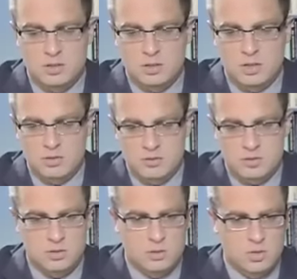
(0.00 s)
ciągle
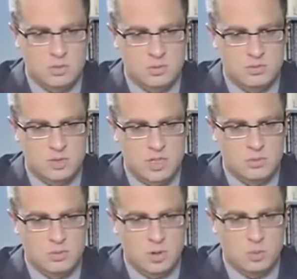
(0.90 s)
sądzą, że my
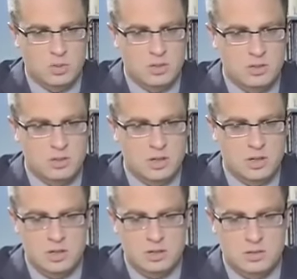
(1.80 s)
wydajemy mało pieniędzy
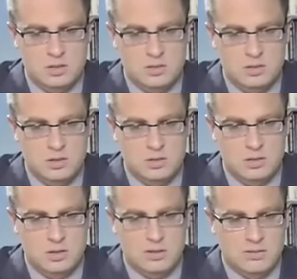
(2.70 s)
na, na,
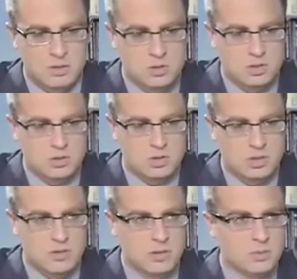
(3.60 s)
na wojsko i że
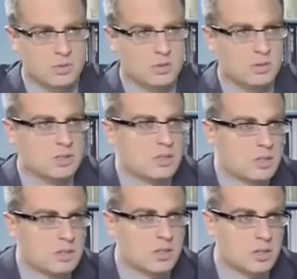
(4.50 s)
tak naprawdę nie stać
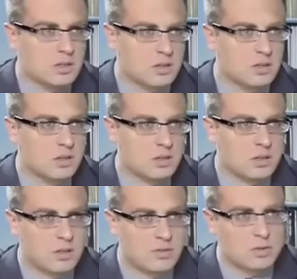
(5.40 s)
nas na,
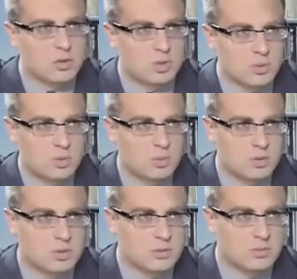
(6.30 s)
na wojsko, które
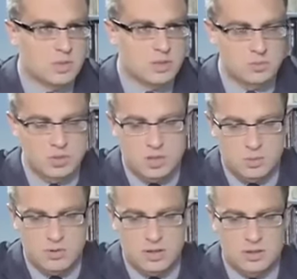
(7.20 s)
byłoby takim
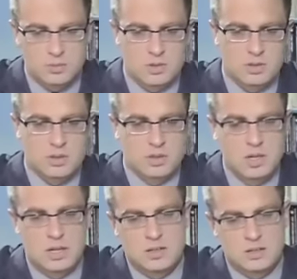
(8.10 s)
silnym gwarantem naszej,
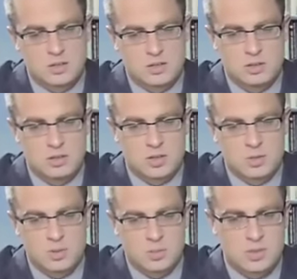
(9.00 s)
na,
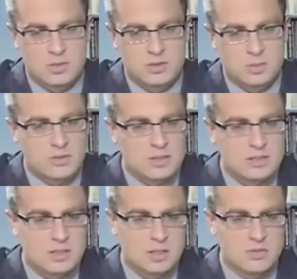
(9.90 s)
naszego bezpieczeństwa. No, prawda
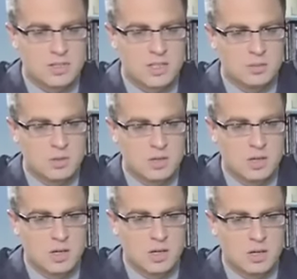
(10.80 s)
jest taka, że wydajemy
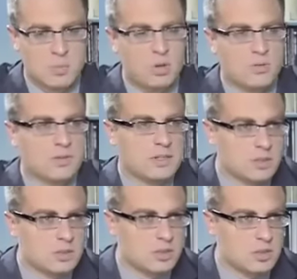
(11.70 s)
o połowę
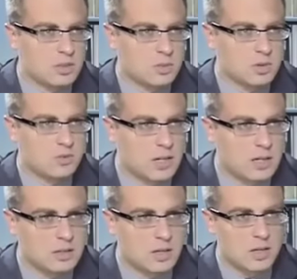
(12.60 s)
więcej niż na przykład
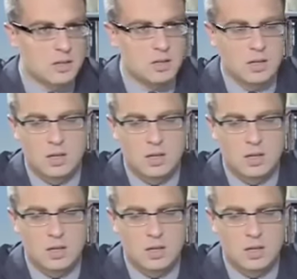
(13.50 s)
Finlandia,